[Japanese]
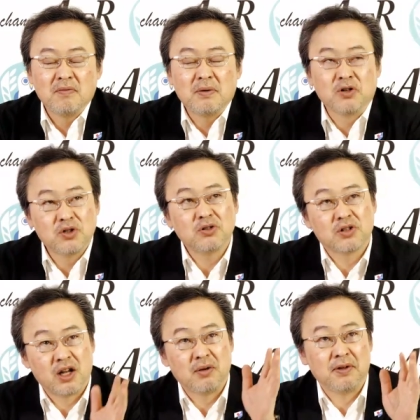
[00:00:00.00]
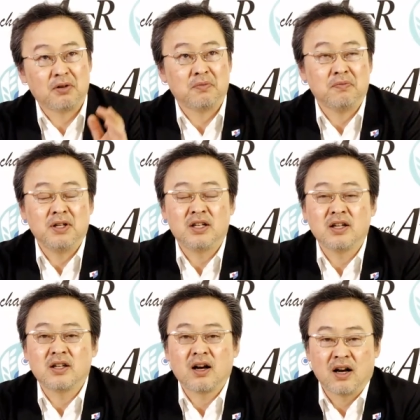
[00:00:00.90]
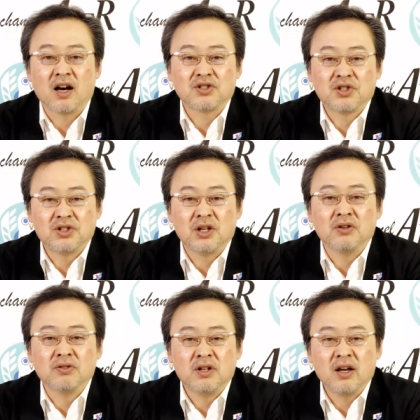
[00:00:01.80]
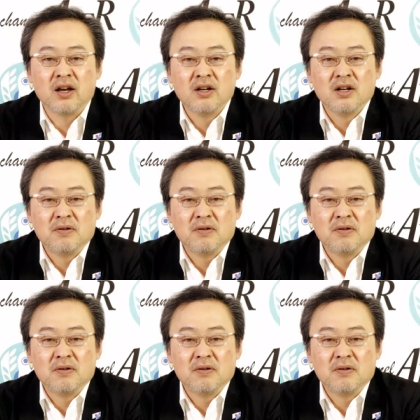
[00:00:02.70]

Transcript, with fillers: まあ、もちろんテレビを見ていたから知っているんで、